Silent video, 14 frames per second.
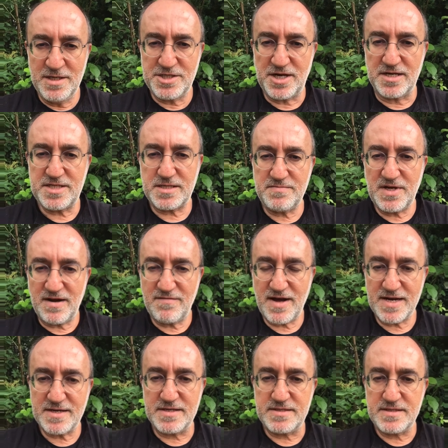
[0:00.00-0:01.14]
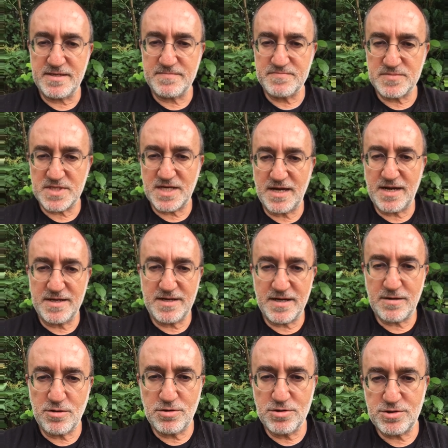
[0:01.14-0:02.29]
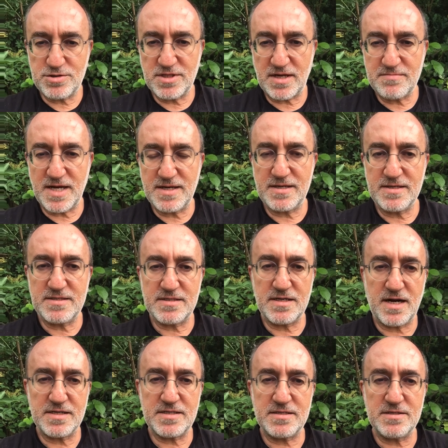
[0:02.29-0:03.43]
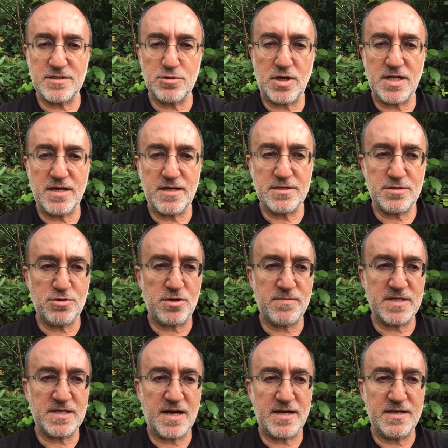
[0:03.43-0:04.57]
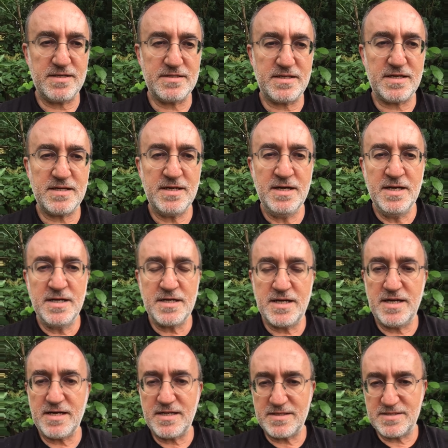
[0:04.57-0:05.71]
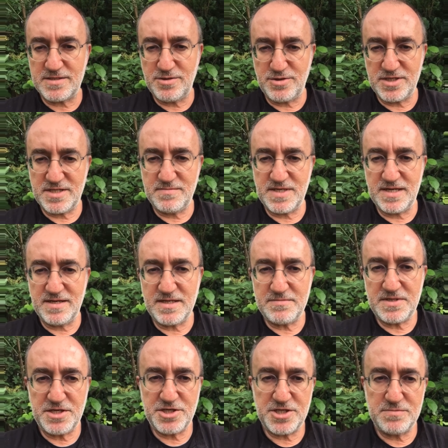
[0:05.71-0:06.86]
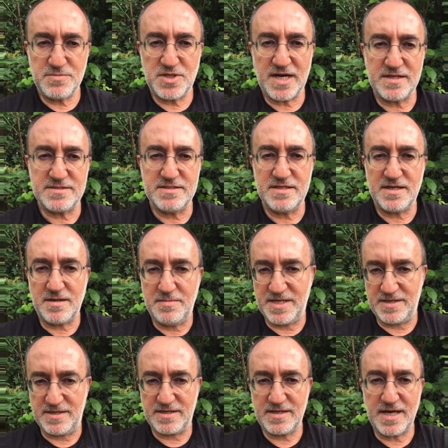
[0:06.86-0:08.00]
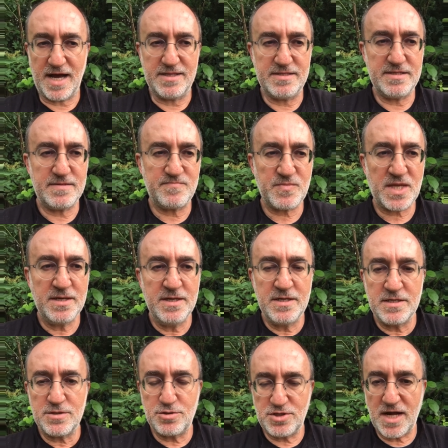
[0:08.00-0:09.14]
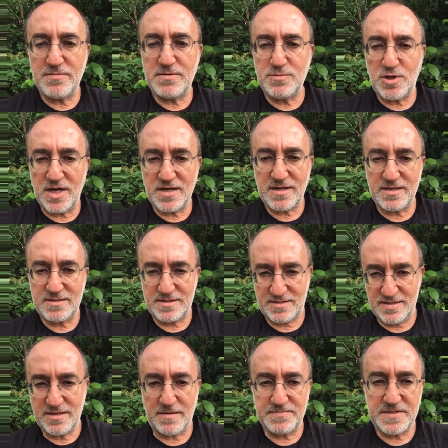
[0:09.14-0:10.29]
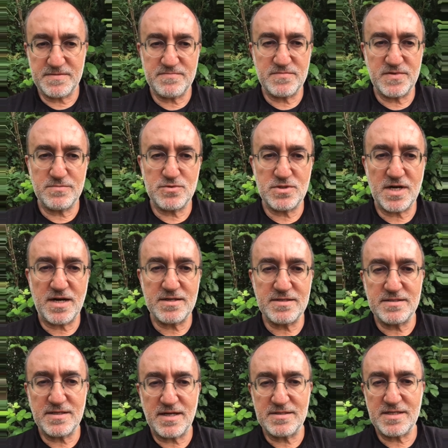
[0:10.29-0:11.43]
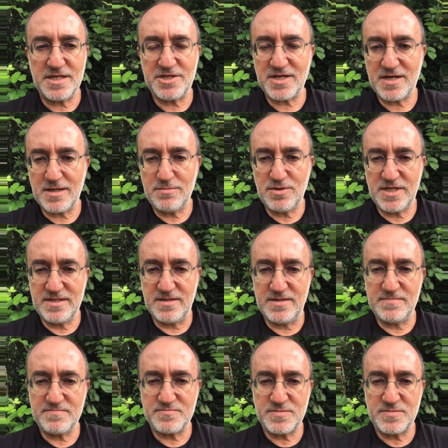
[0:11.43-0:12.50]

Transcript: Şansım yaver gitti. Kelaynak logosundan belki hatırlarsınız Doğal Hayat Koruma Derneği'nde kıyı alanları yönetimiyle ilgili bir iş imkanı haberi geldi. Güzel bir mülakat yaptım ve bunun ardından da işe kabul edildim.